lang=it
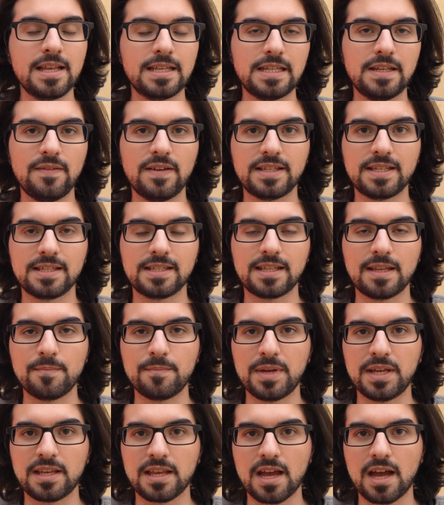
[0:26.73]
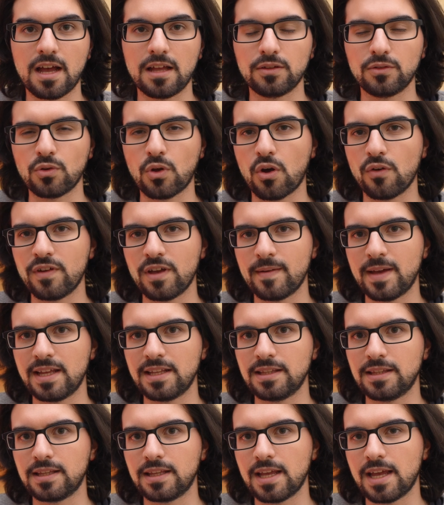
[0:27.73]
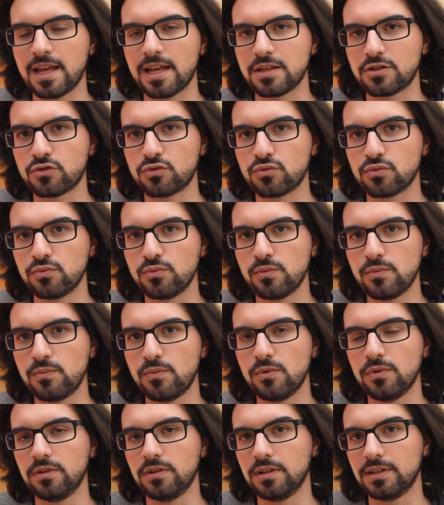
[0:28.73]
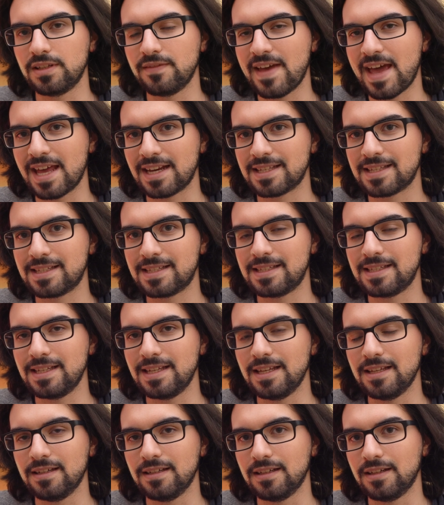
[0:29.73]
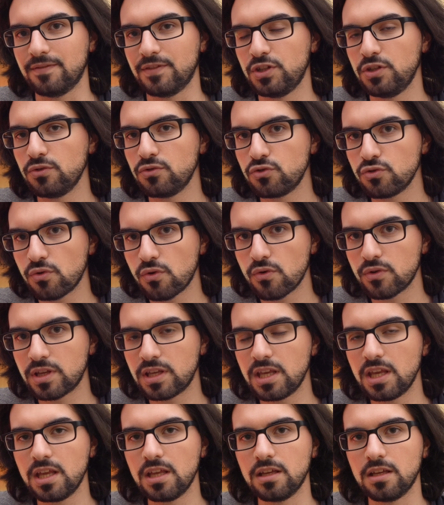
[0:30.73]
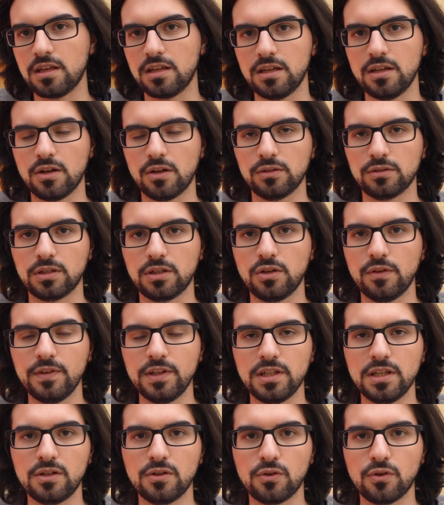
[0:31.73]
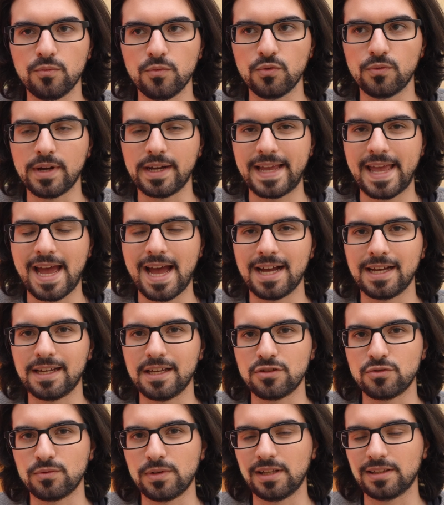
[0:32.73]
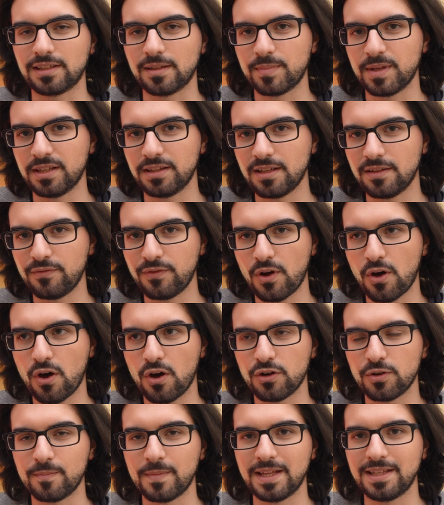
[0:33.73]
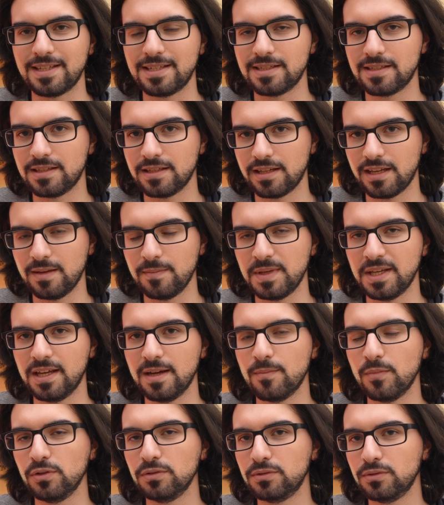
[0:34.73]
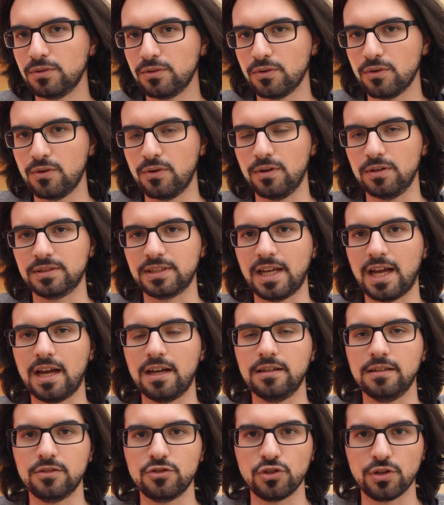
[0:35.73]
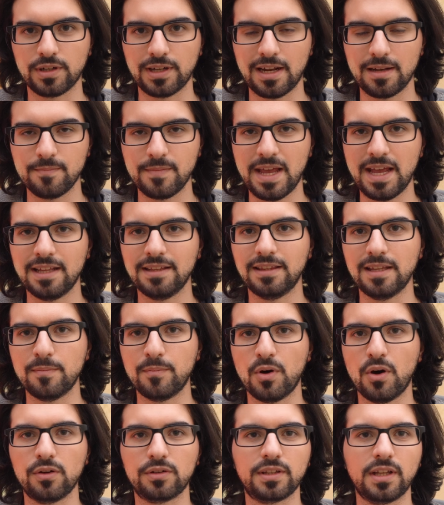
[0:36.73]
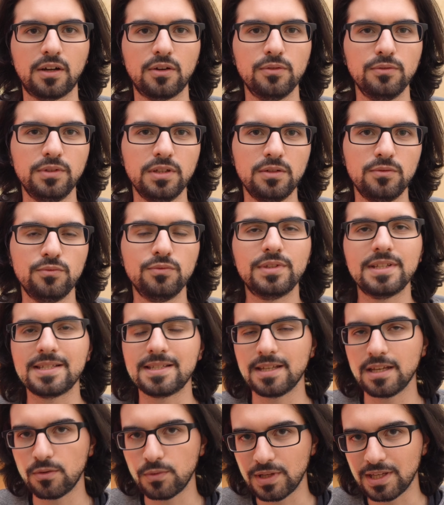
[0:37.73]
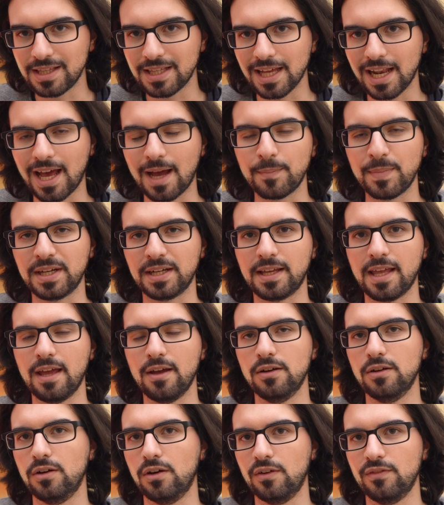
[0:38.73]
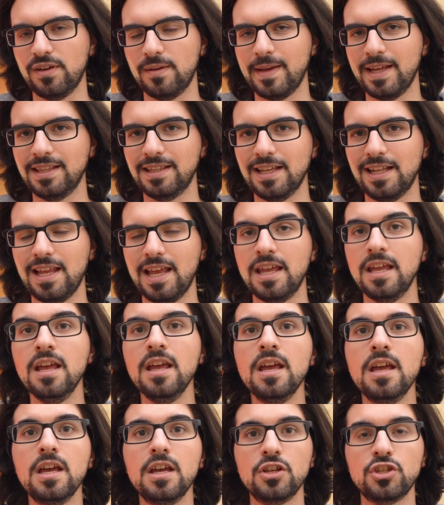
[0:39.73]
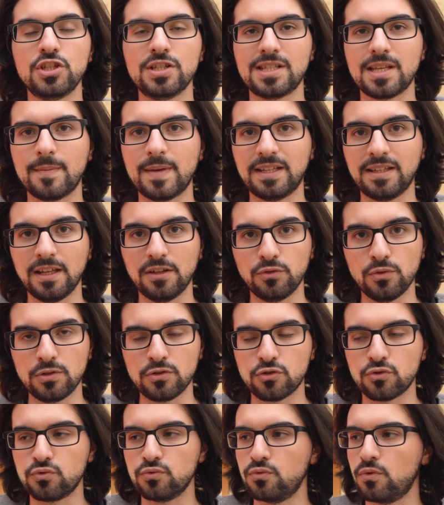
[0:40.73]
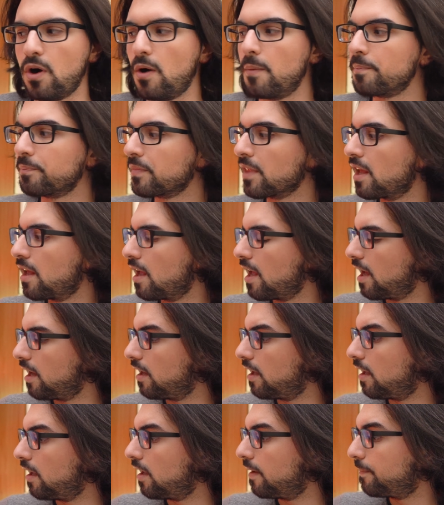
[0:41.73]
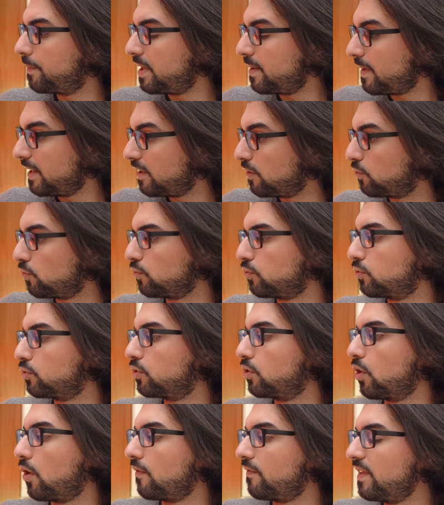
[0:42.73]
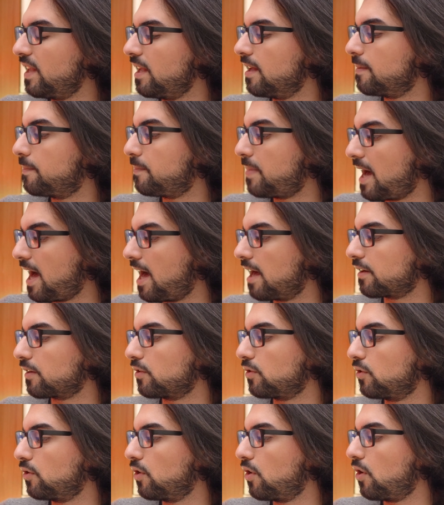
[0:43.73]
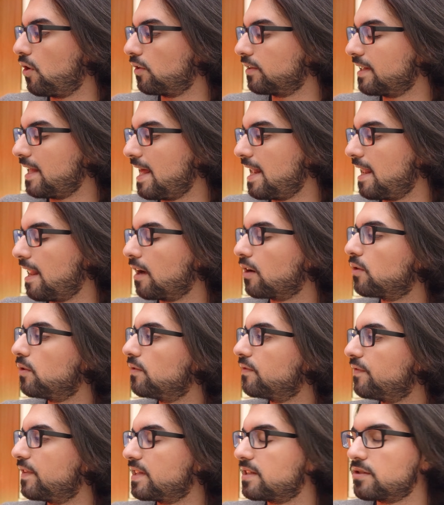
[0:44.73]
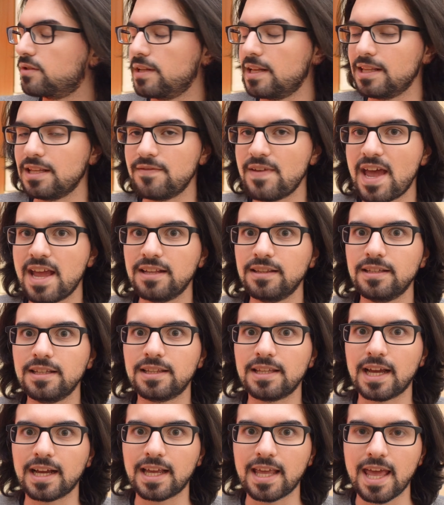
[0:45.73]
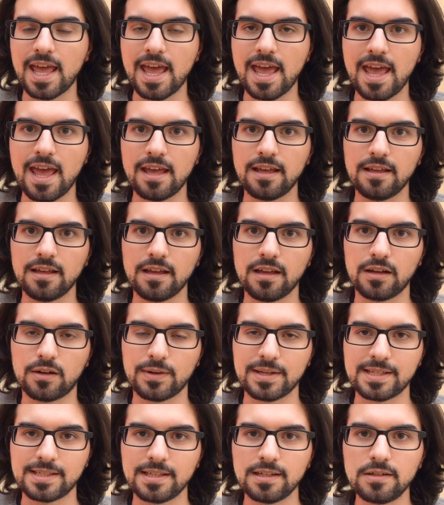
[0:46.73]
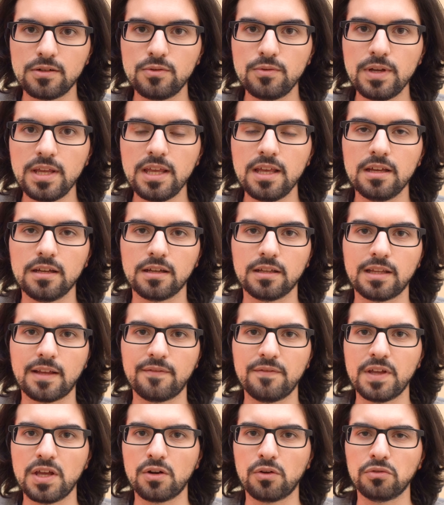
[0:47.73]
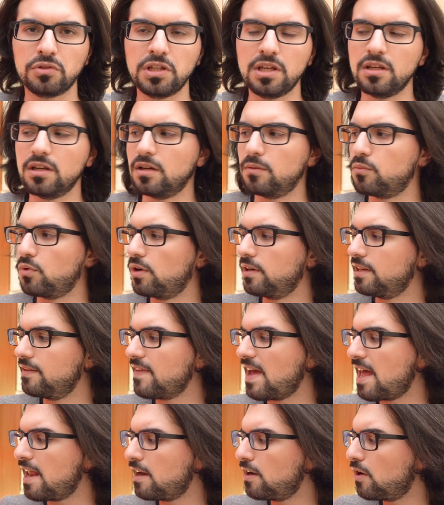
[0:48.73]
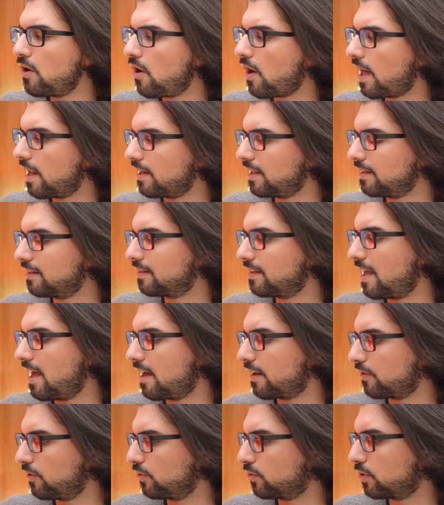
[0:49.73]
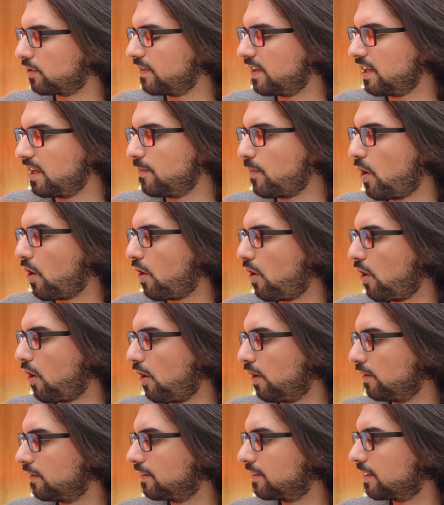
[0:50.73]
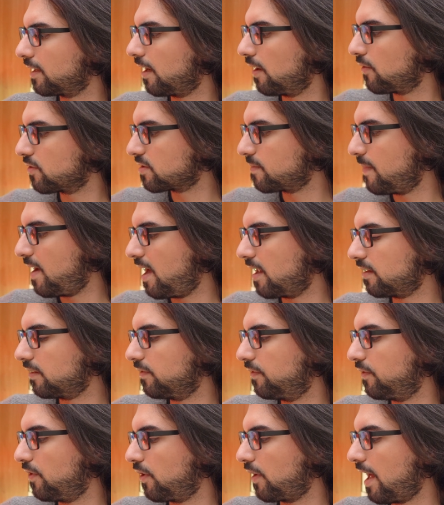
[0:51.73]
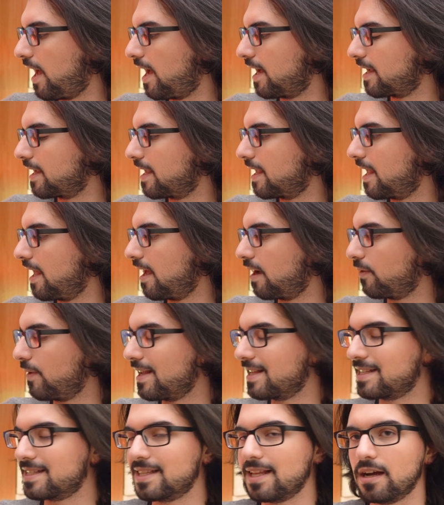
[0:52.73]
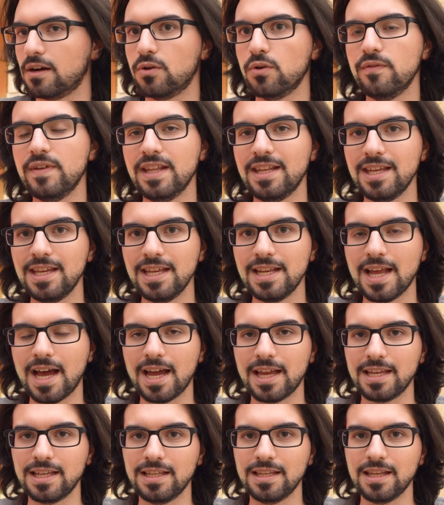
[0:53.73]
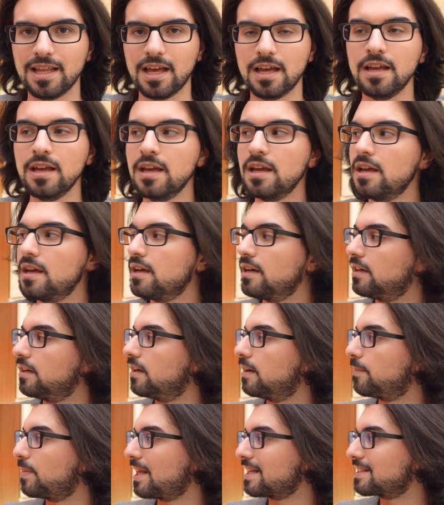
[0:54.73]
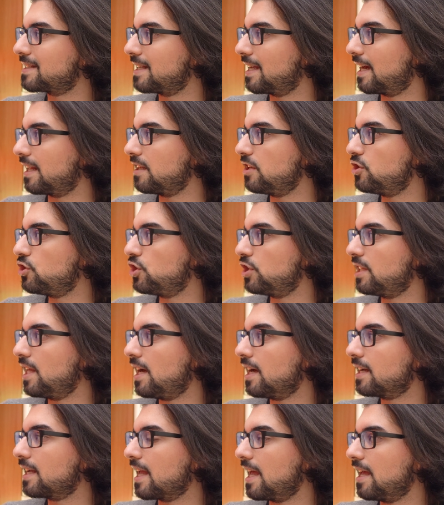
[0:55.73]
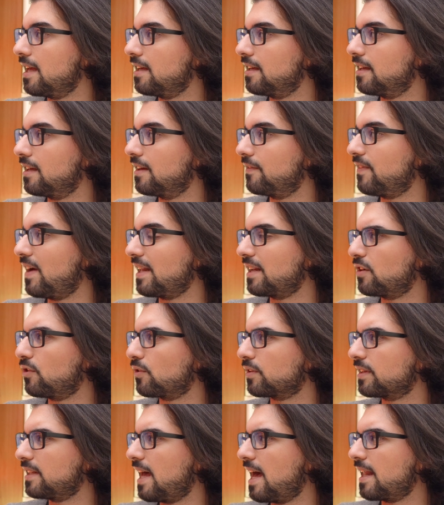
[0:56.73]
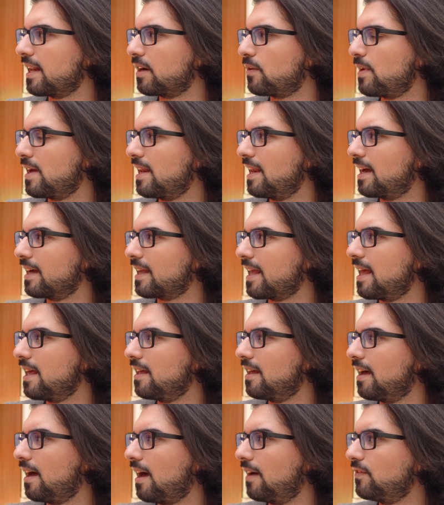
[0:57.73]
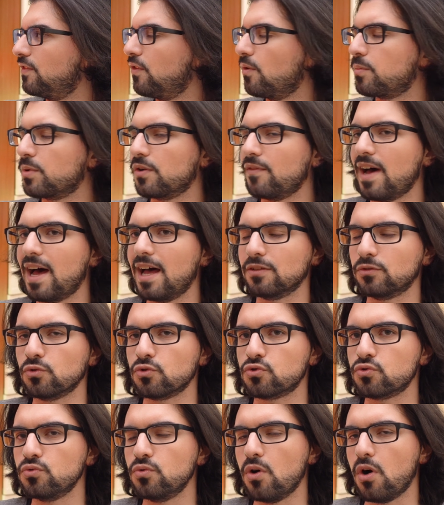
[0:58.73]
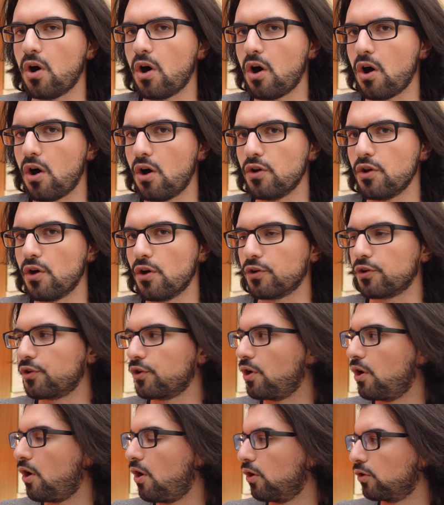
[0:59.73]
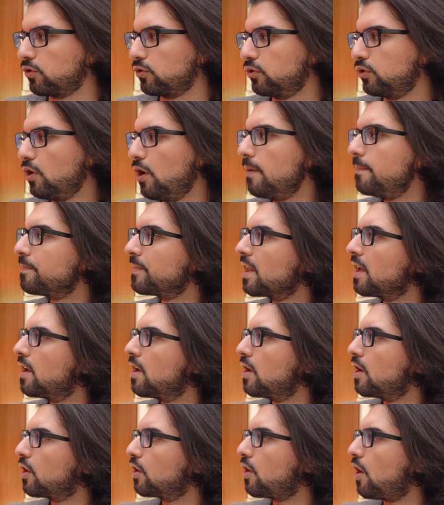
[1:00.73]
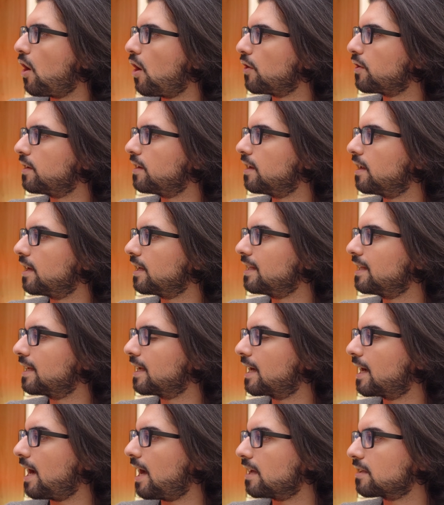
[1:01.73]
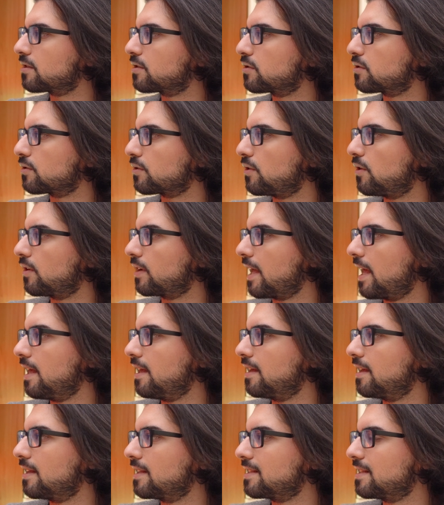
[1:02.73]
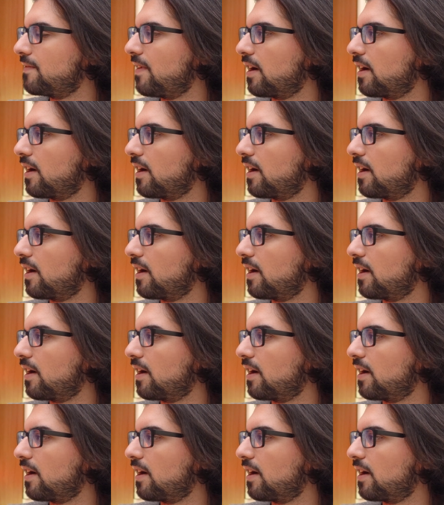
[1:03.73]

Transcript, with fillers: Silvia si sta impegnando ovviamente su uh, diversi uh, videogiochi, eh, inoltre io vi dico comunque che anche su un'altra piattaforma di streaming molto nota, uh, giornalmente porta contenuti, seguitela perché ovviamente lei ci sta mettendo il suo. Uh, prima di tutto vi parlo della confezione di vendita che è uh, questa qui, uh, davvero di buon livello. All'interno troveremo oltre allo smartphone anche questa coverina in eh, plastica rigida che uh, va a ricordare quella che uh, avevo provato su Honor 8 con incastro che si